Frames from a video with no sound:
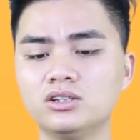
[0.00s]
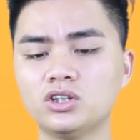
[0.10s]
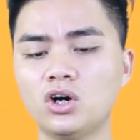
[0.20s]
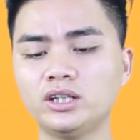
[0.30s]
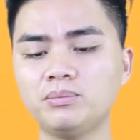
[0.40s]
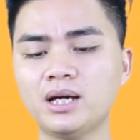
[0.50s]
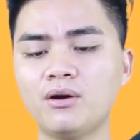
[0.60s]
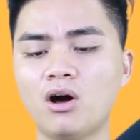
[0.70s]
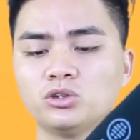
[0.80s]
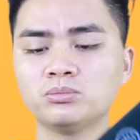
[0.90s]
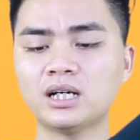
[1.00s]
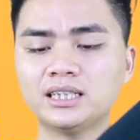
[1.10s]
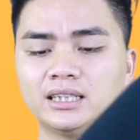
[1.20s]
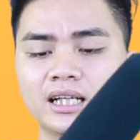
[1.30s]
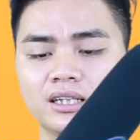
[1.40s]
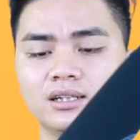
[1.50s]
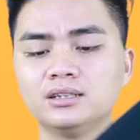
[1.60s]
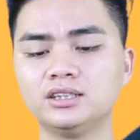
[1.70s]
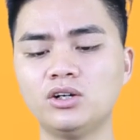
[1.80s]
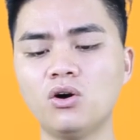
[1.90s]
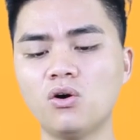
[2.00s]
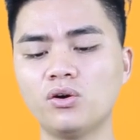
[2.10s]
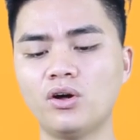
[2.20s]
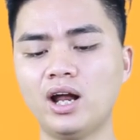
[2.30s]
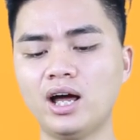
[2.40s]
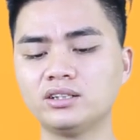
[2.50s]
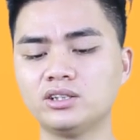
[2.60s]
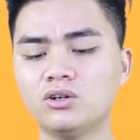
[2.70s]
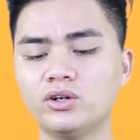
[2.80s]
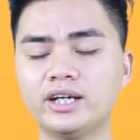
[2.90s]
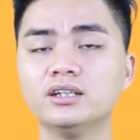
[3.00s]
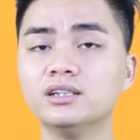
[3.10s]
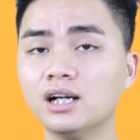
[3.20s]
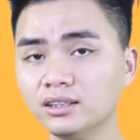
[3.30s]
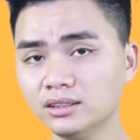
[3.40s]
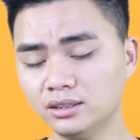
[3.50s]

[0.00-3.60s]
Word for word: Rồi tiếp theo đó chúng ta sẽ test thử chế độ Đó là chế độ định hướng